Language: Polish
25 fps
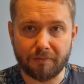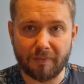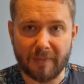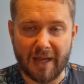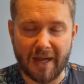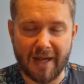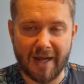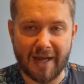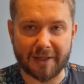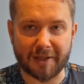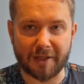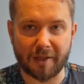
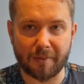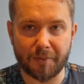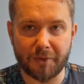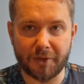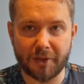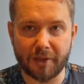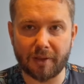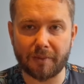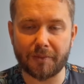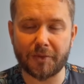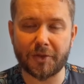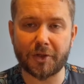latem
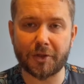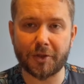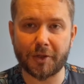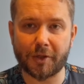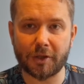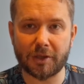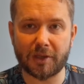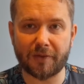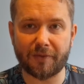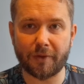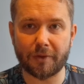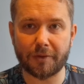
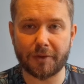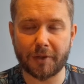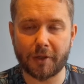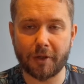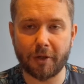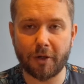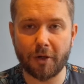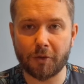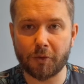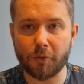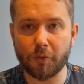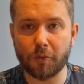79
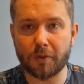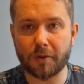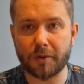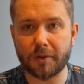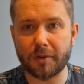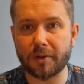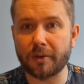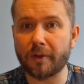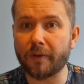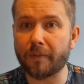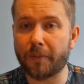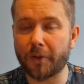roku,
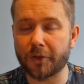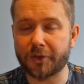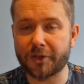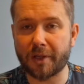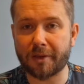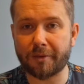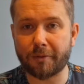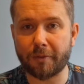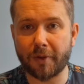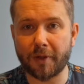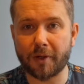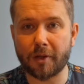podczas
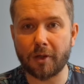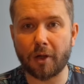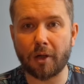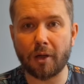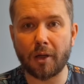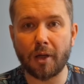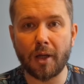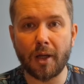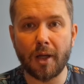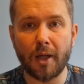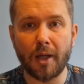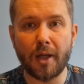
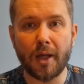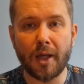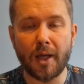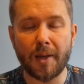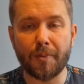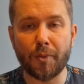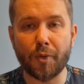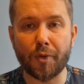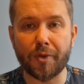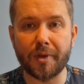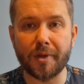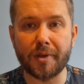którego
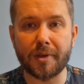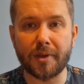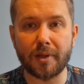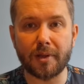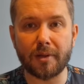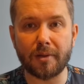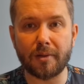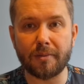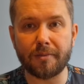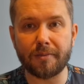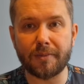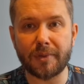
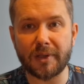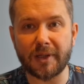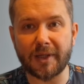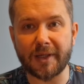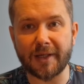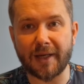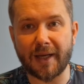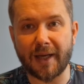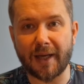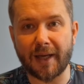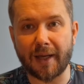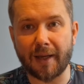muzycy byli
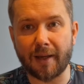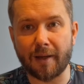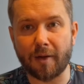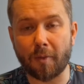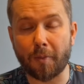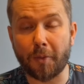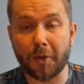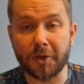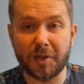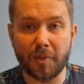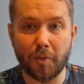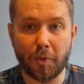na
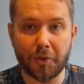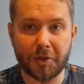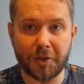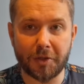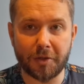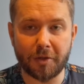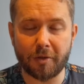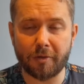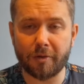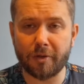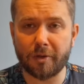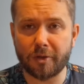obozie
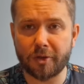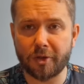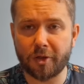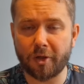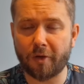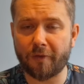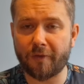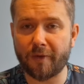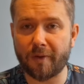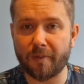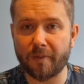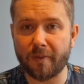
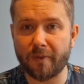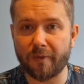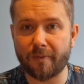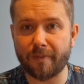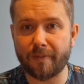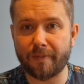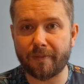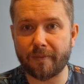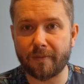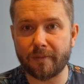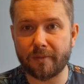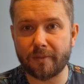młodzieżowym
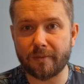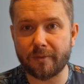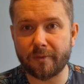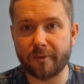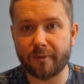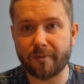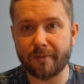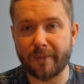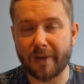w